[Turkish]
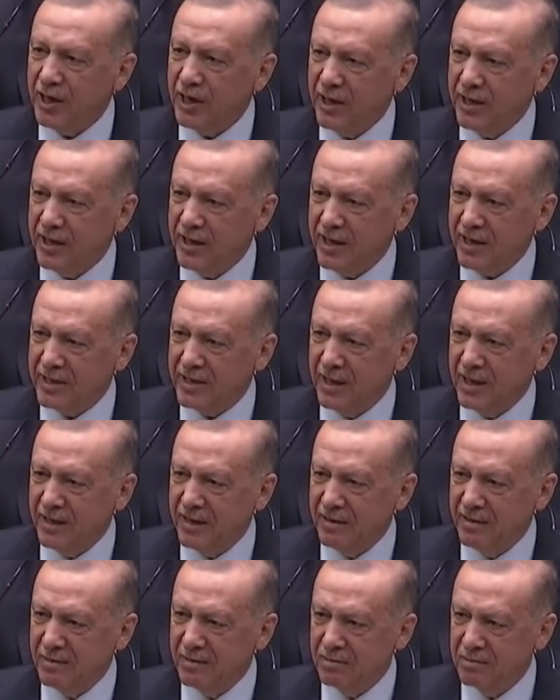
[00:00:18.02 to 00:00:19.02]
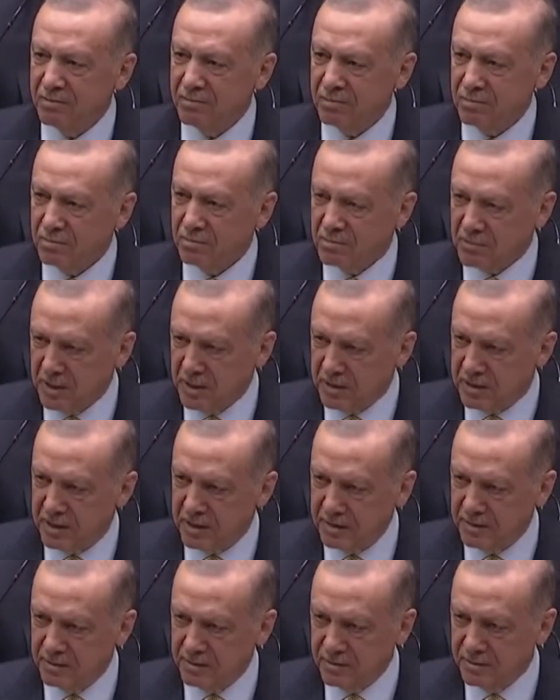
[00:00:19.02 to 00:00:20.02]
sözler ederek değil,
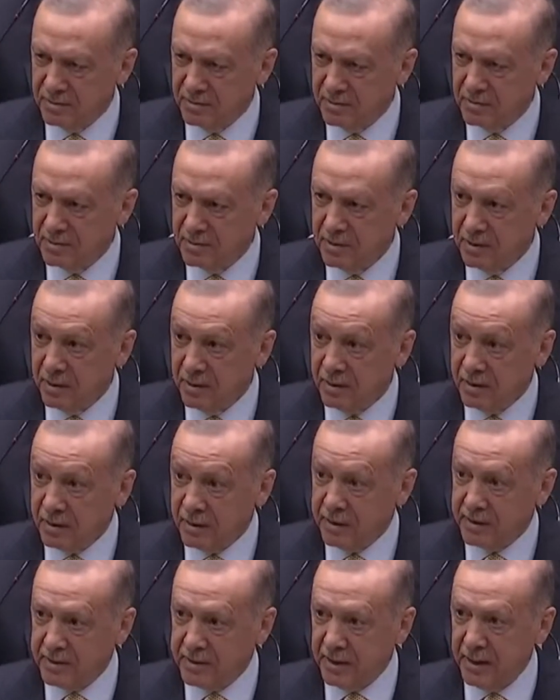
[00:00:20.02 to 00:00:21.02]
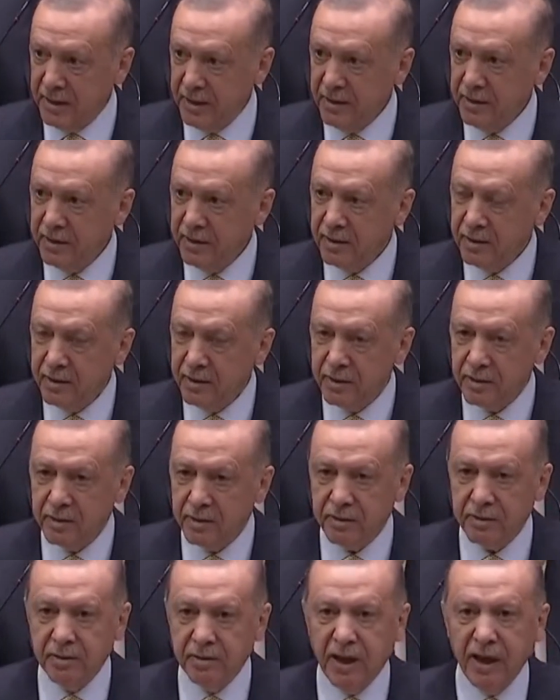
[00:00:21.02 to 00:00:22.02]
kesin, kati,
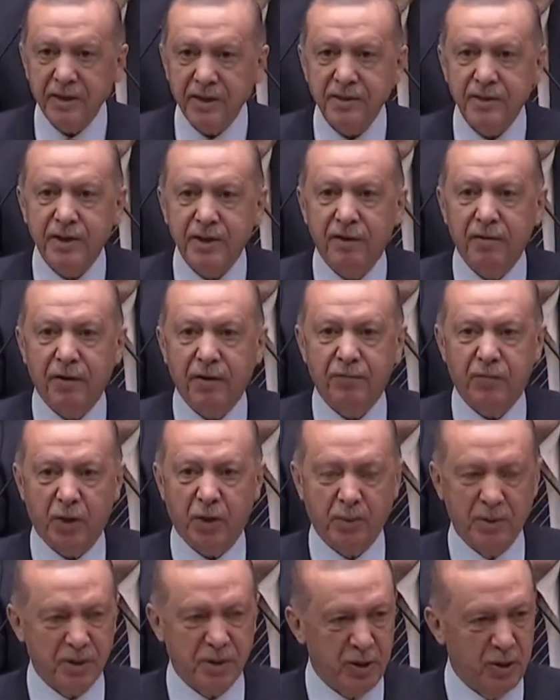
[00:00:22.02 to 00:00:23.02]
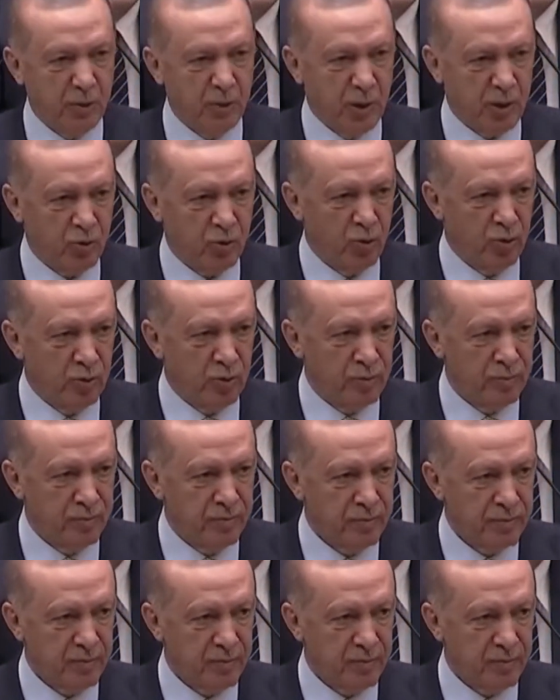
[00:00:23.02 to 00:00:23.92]
net cevap vermesini bekliyorum.